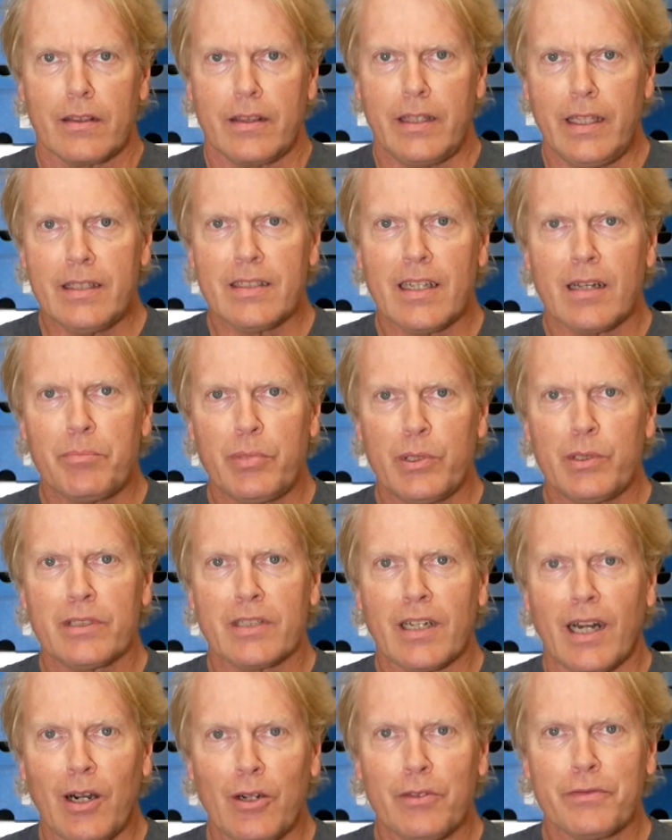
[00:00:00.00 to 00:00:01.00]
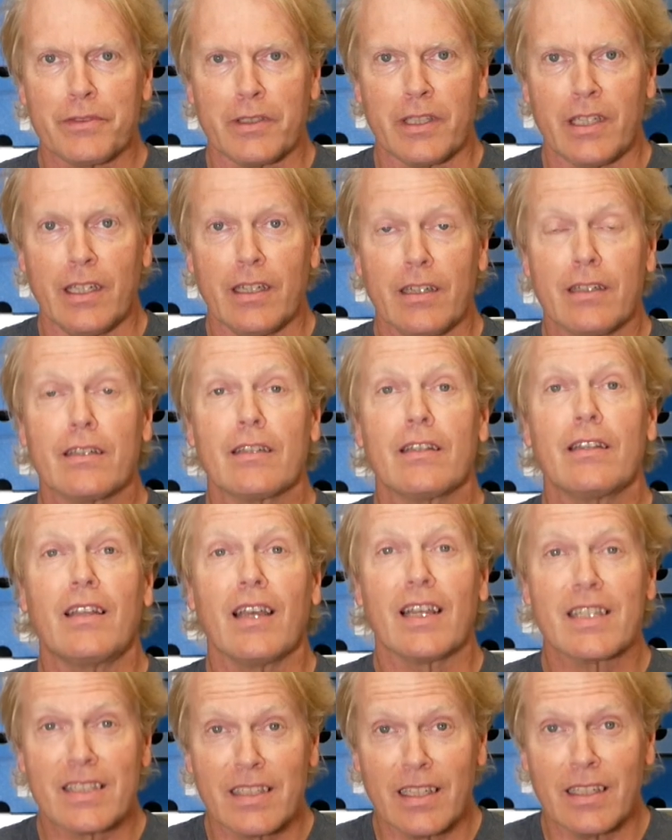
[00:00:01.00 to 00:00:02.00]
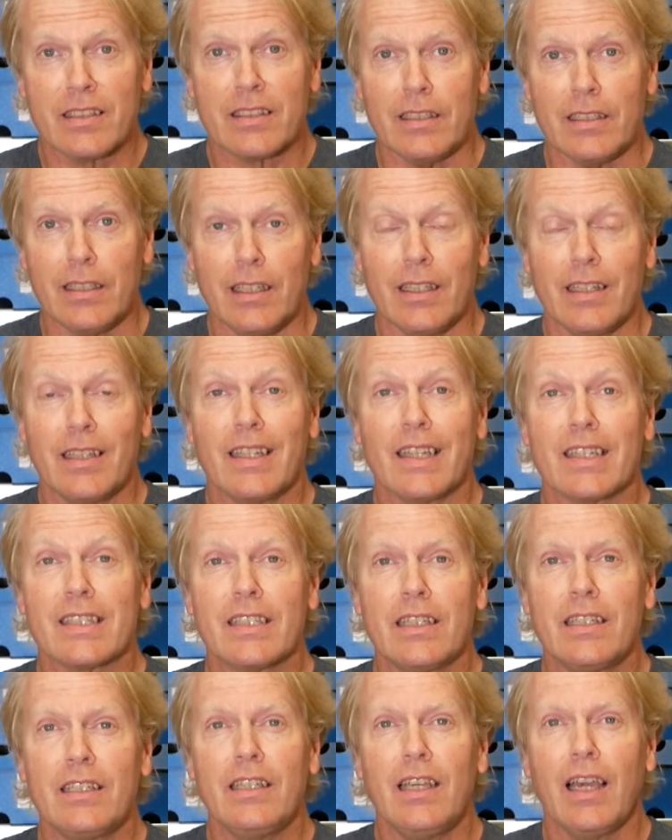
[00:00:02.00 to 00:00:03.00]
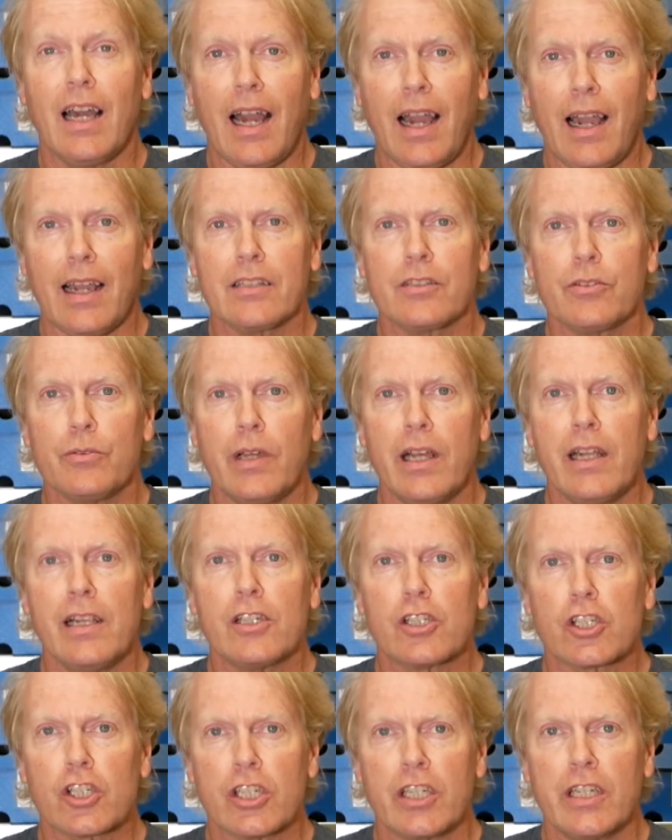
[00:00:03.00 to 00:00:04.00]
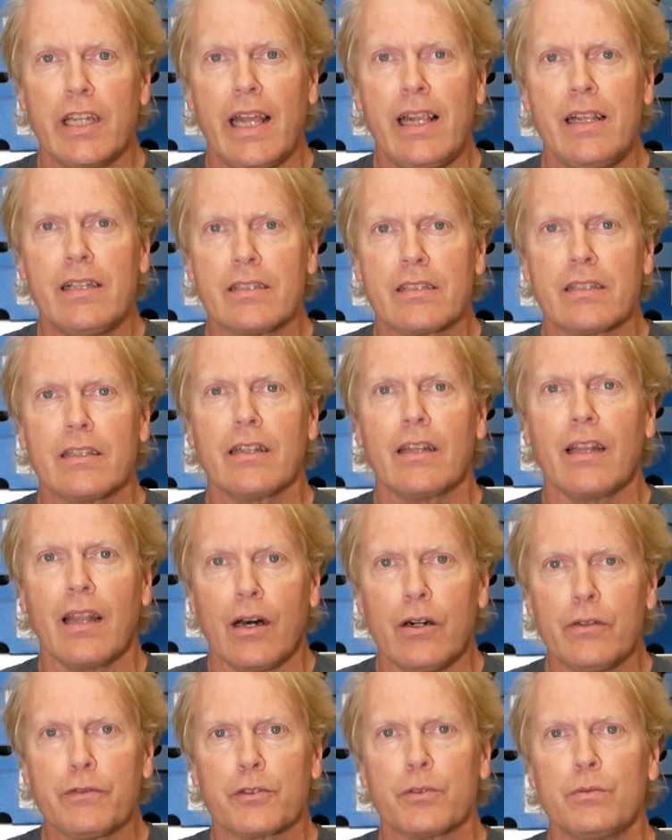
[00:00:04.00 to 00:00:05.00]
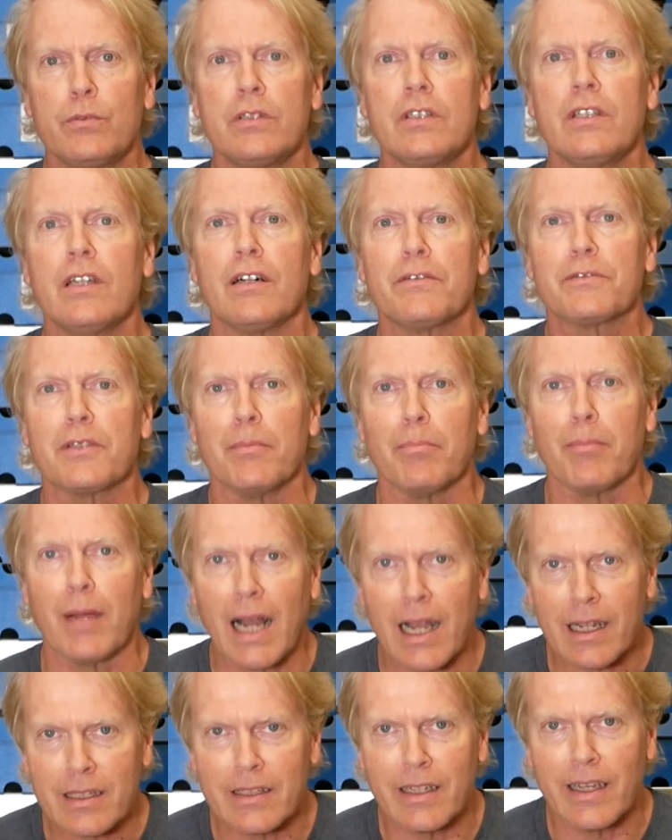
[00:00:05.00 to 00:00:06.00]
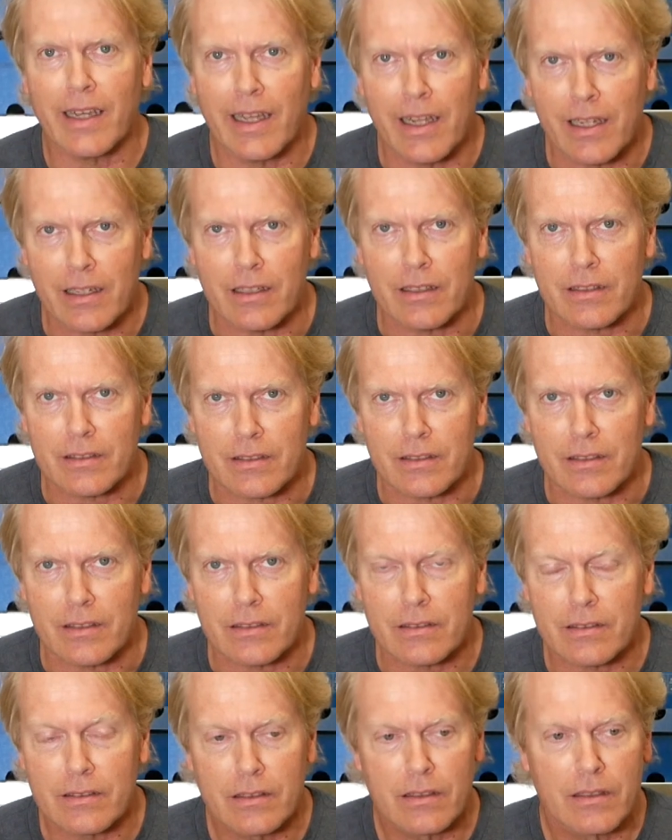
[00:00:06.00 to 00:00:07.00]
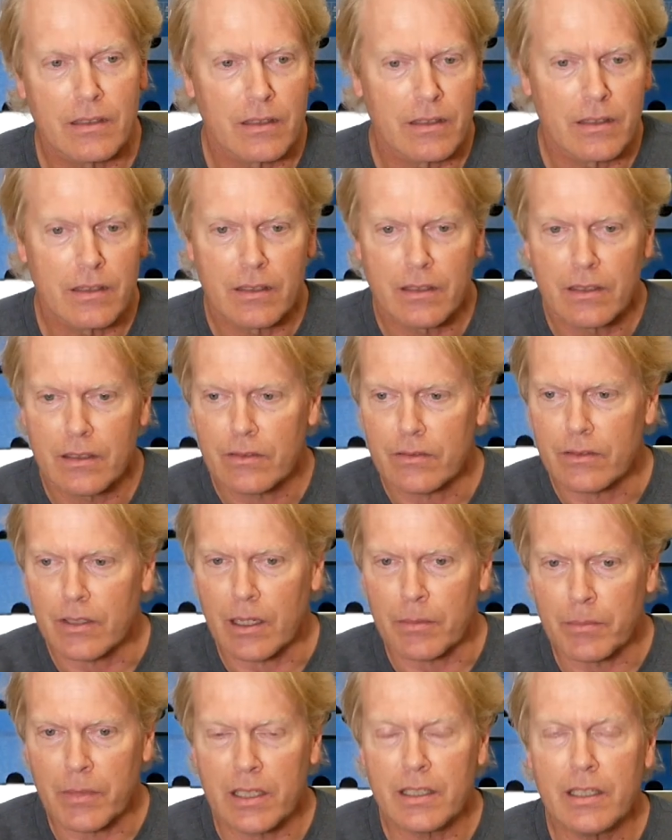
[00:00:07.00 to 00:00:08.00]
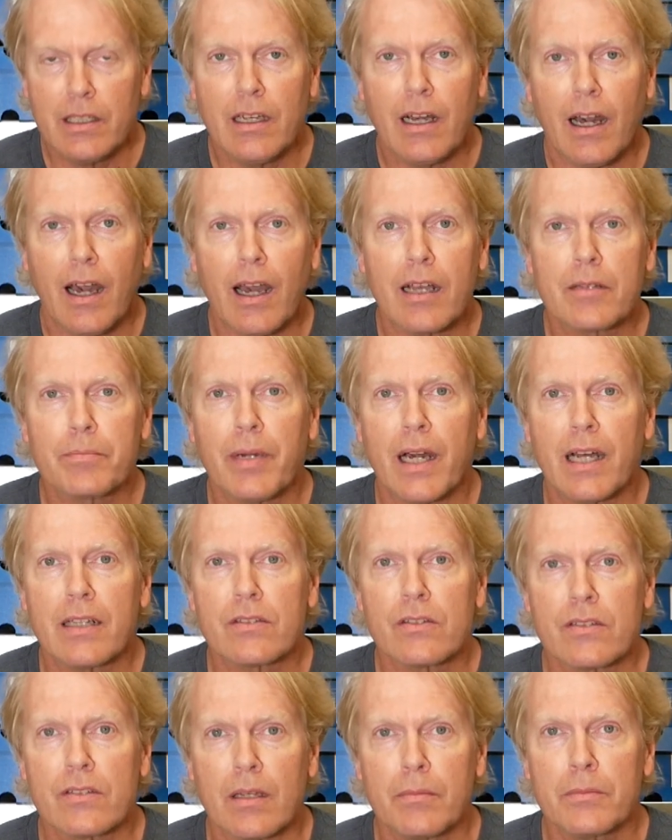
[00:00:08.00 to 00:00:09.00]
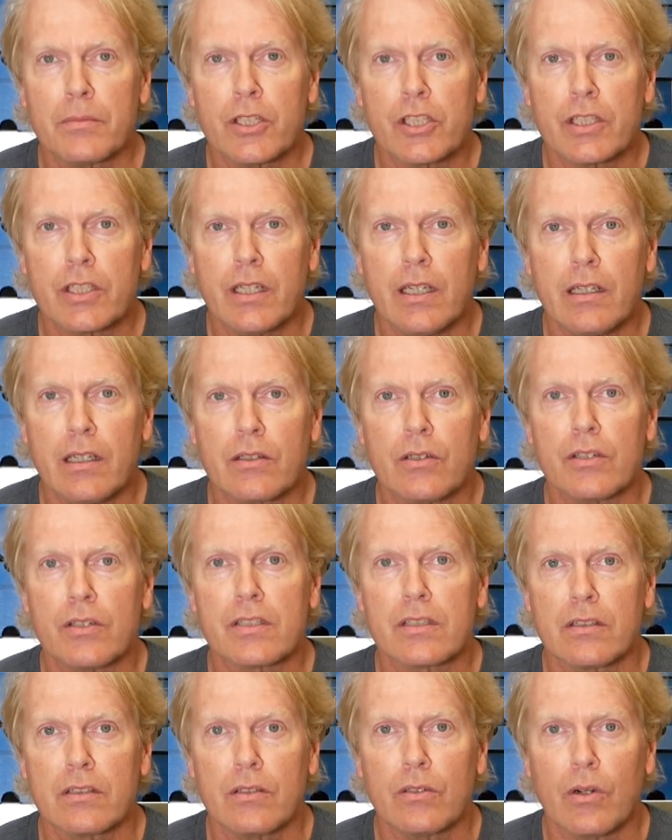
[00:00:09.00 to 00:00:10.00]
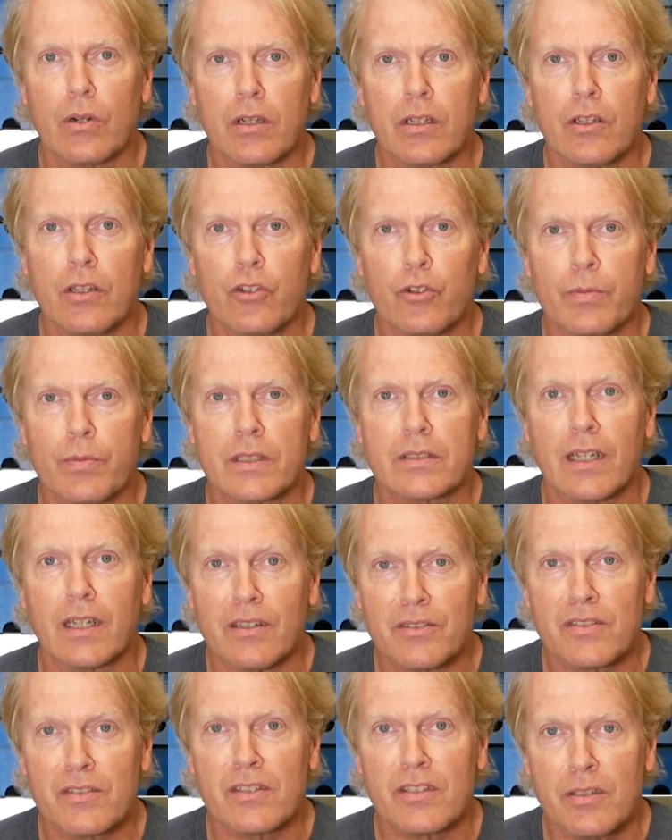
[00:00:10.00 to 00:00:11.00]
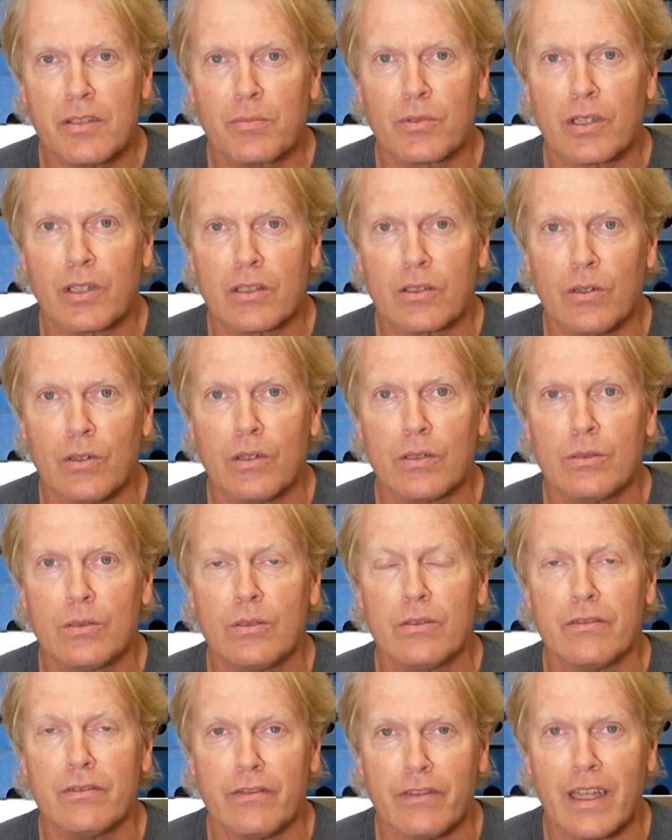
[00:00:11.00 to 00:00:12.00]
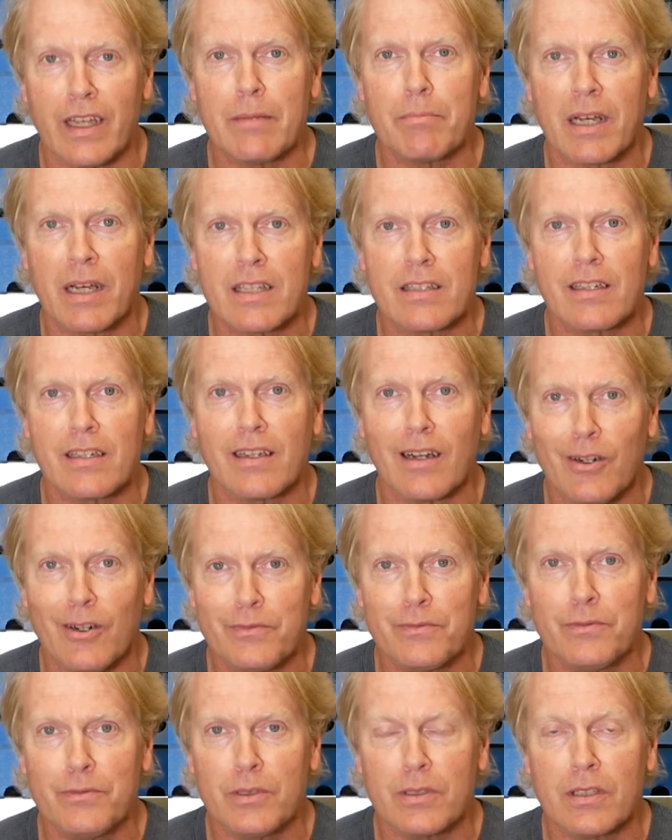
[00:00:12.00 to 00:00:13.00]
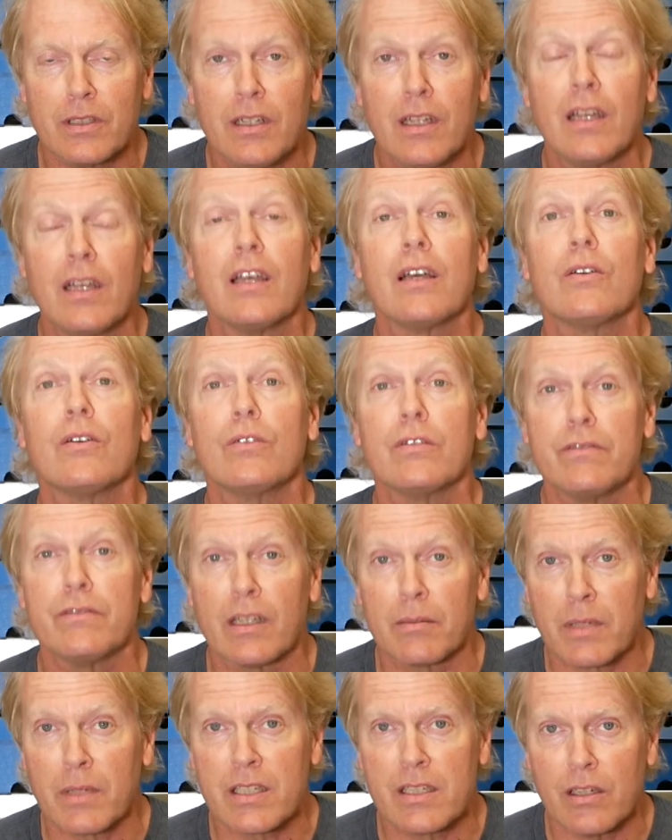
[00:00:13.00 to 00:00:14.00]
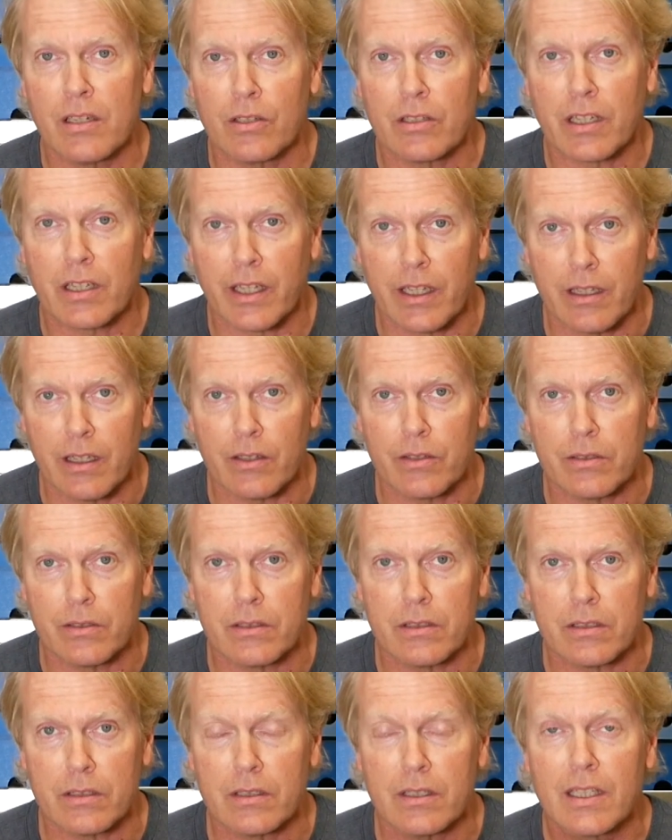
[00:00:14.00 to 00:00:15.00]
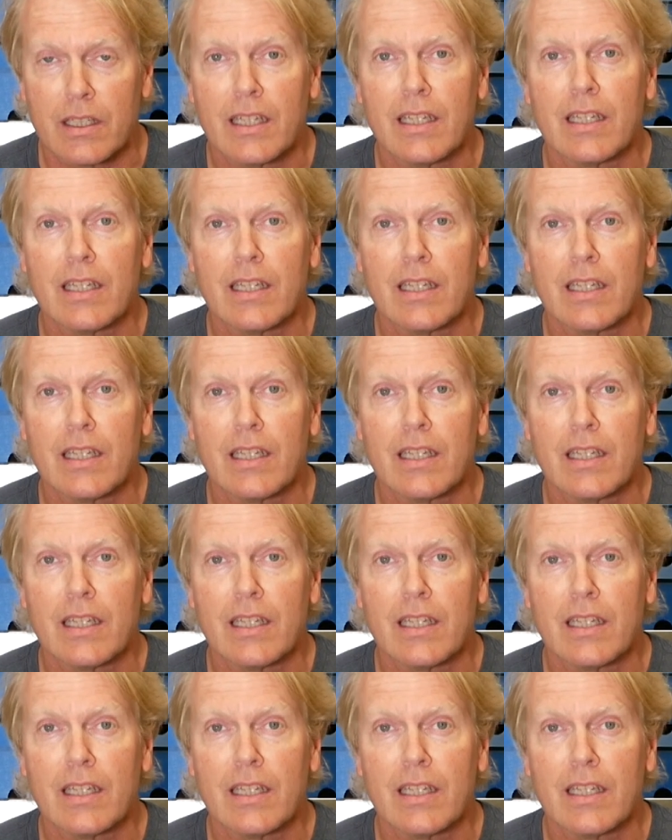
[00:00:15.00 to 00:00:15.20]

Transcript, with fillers: Dieser bunte Haufen hier, das sind sie. Das sind die aktuell schnellsten Laufschuhe, die auf dem Markt erhältlich sind. Wir haben mal hier acht Paar zusammengestellt, kosten deutlich über 1700 Euro, wenn man sie kaufen würde und wenn man sie auch kriegen könnte.